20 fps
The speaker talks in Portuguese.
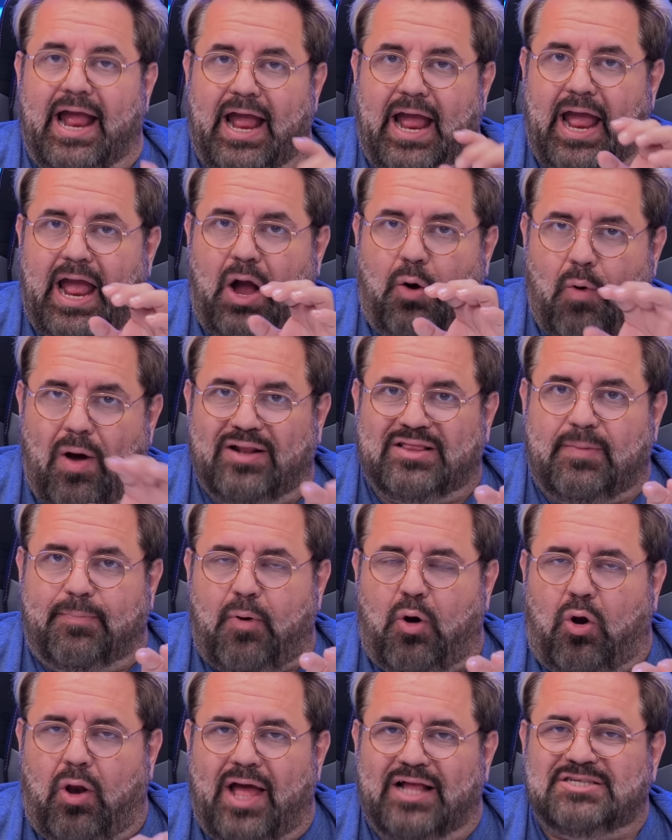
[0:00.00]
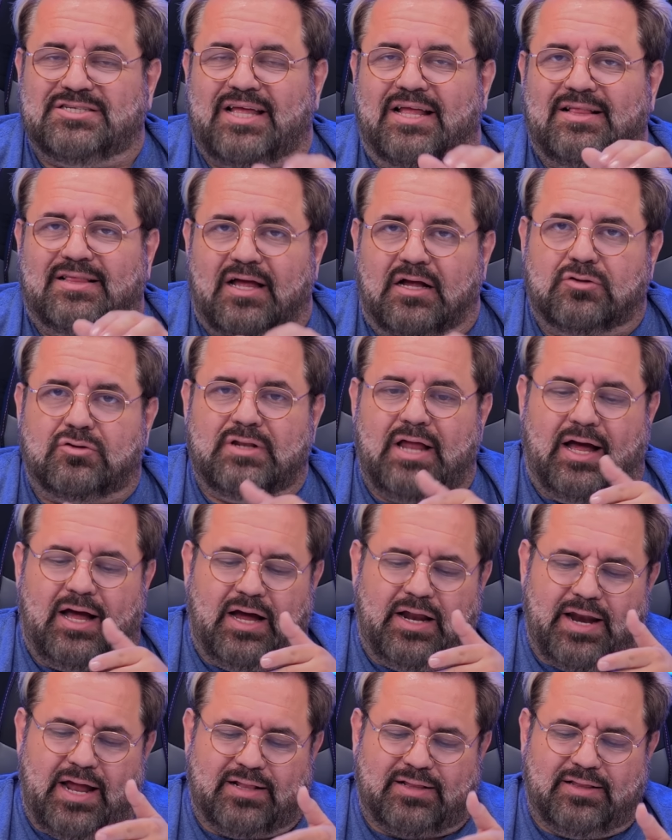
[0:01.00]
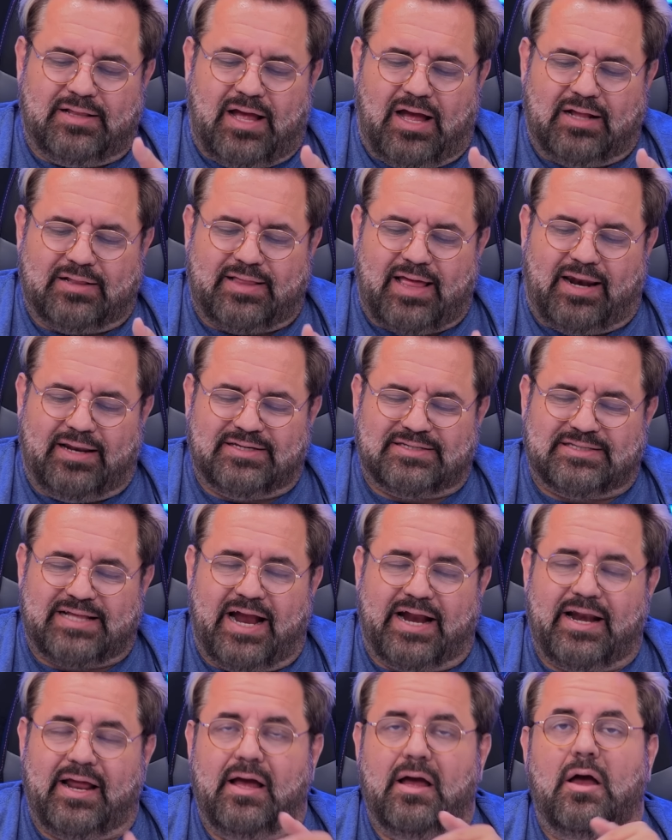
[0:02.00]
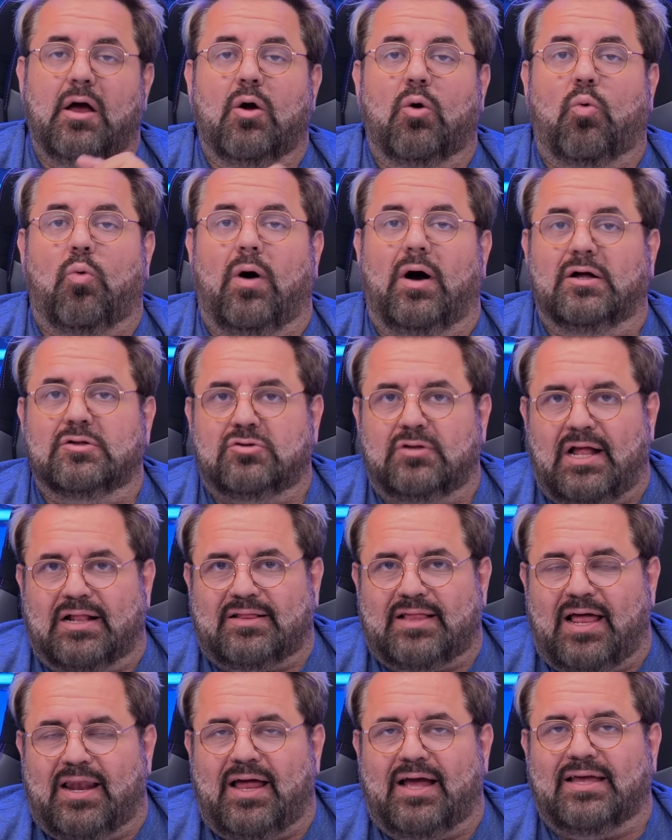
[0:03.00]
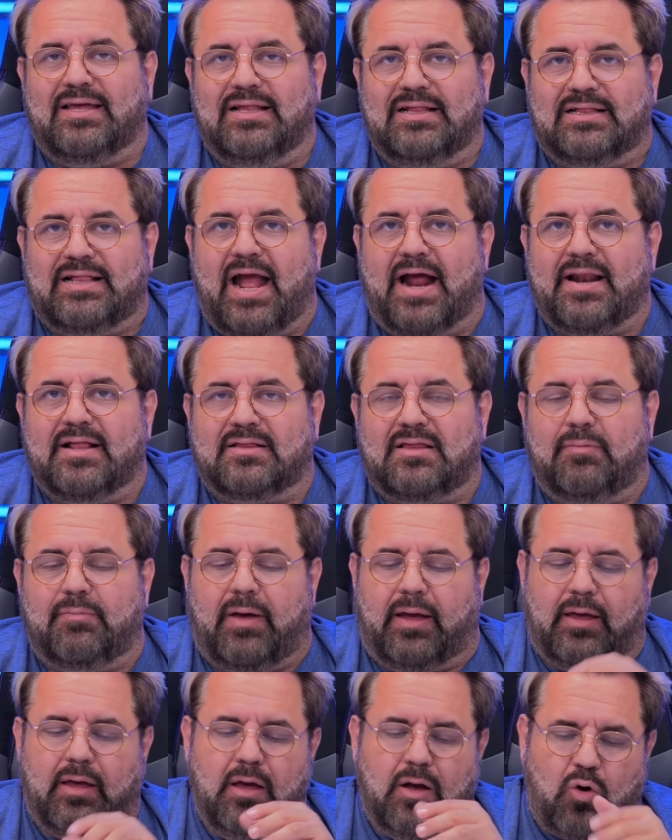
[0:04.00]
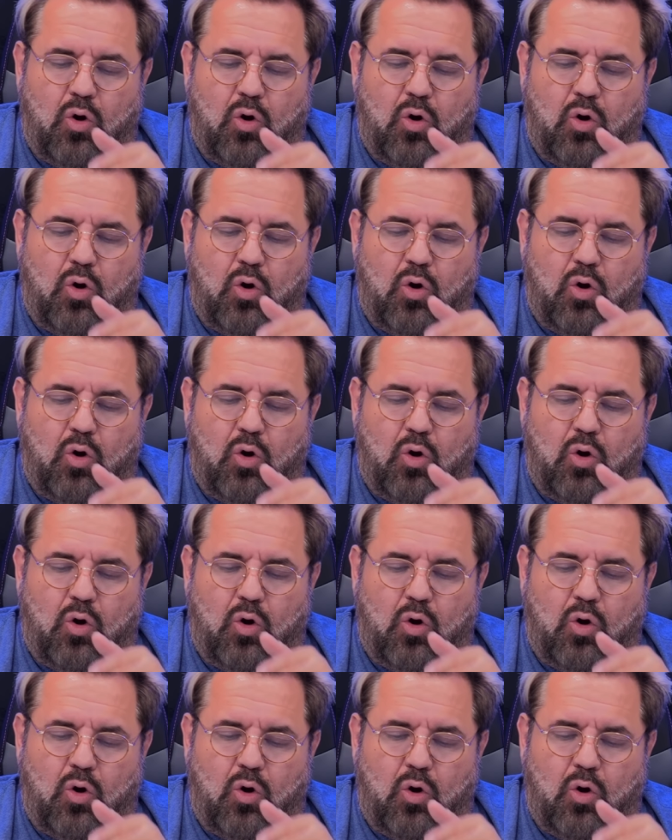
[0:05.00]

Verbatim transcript: é, o LTP OLED tem tanto na, na, na, tela externa quanto na tela interna também.